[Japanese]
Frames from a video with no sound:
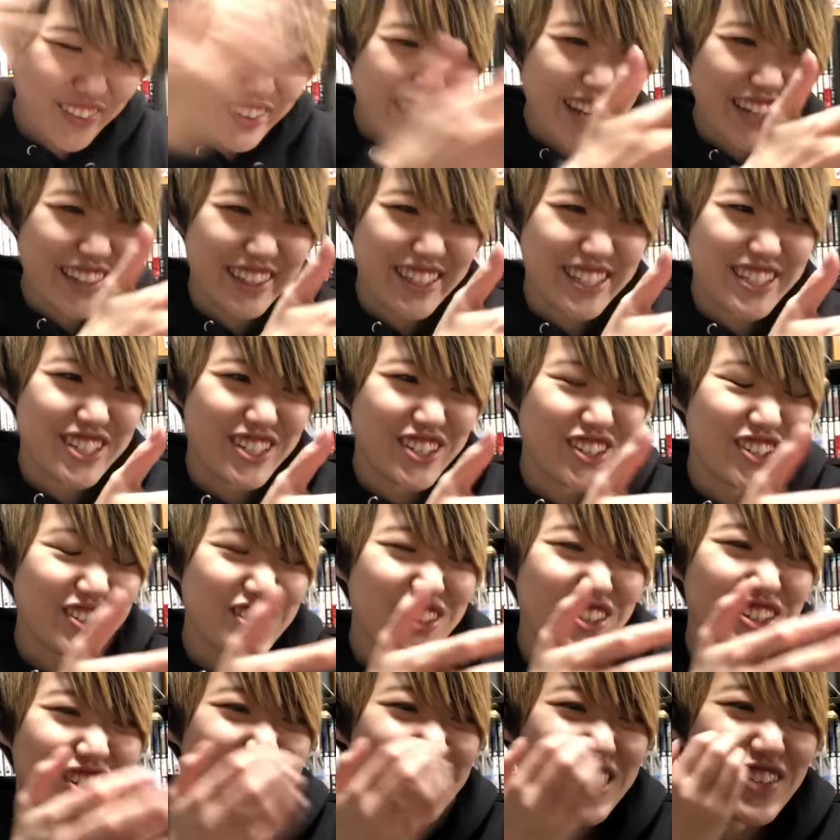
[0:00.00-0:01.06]
わーって集
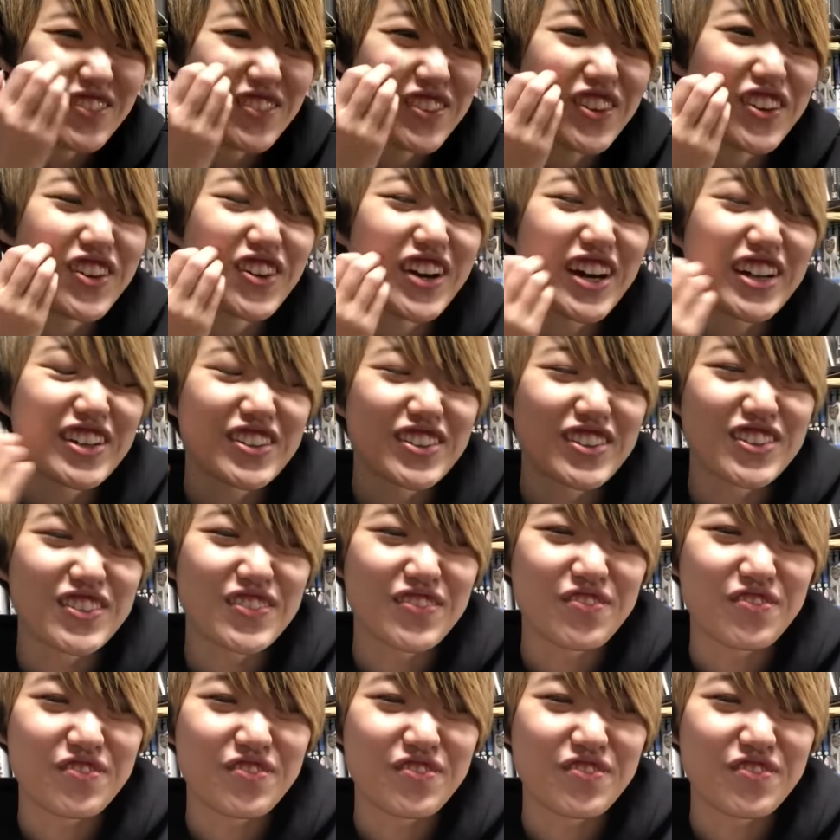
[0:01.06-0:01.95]
中してもうあの